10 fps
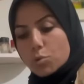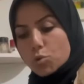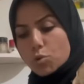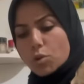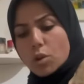
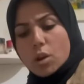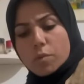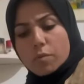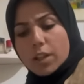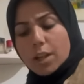düşünüyor.
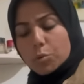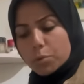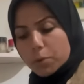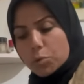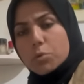Valla
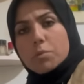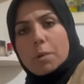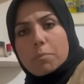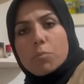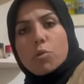kurban olduğum
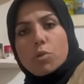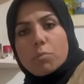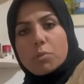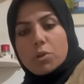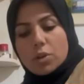Rabbim
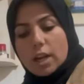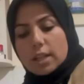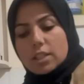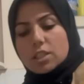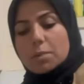gönlüm biliyor ya
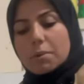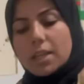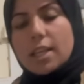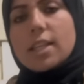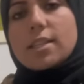arkadaşlar. Ben
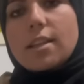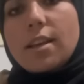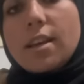herkese